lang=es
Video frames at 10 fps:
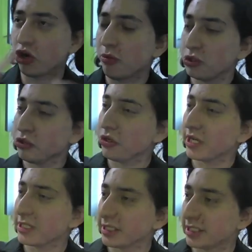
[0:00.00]
Como si una
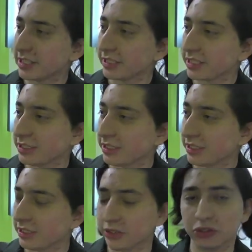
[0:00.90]
orquesta se
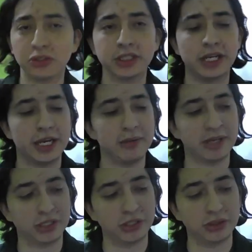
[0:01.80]
tratase donde la
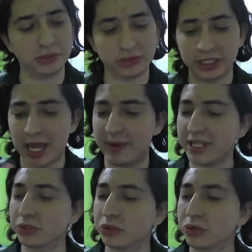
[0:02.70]
animación, la
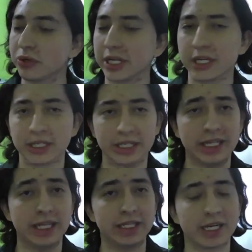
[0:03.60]
banda sonora
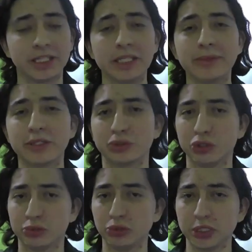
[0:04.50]
y la narrativa son
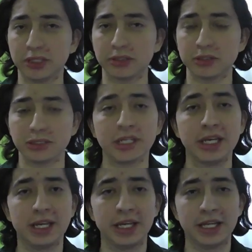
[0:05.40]
los músicos,
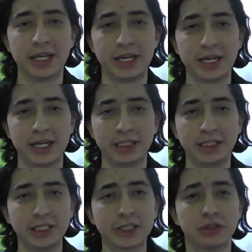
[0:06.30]
la
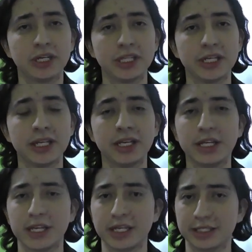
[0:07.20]
dirección general
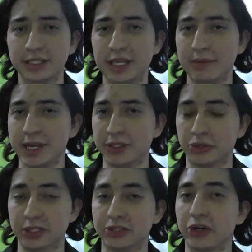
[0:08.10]
es el
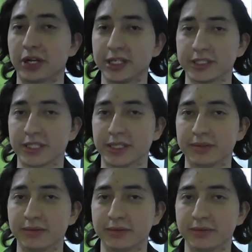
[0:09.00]
maestro de esta orquesta.